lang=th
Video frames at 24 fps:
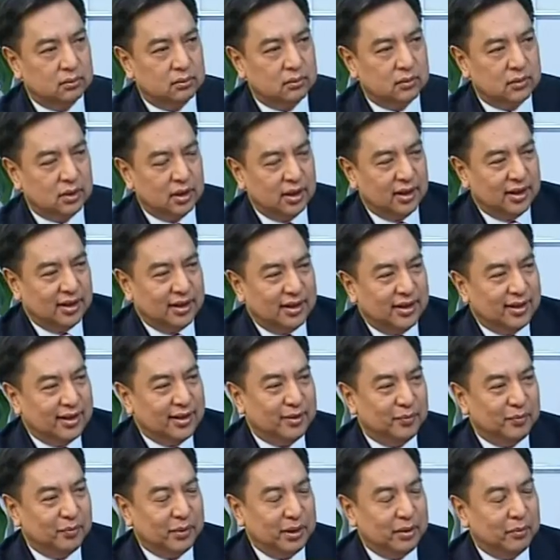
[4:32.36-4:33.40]
ใจนะคะจ
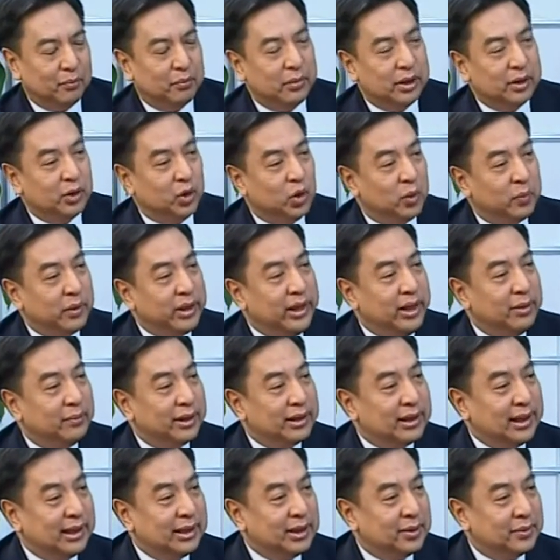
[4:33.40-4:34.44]
ริงๆแล้วมันดูไม่ดีเหมื
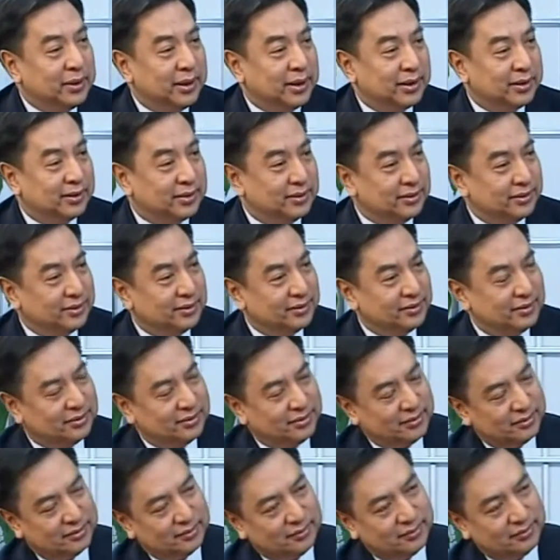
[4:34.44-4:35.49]
อนกันนะมัน
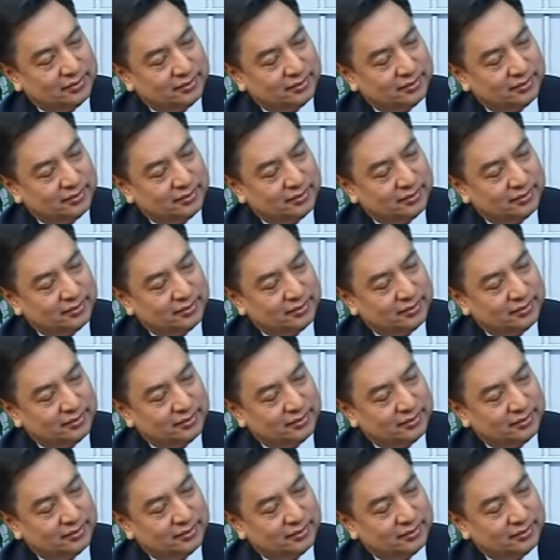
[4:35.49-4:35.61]
มัน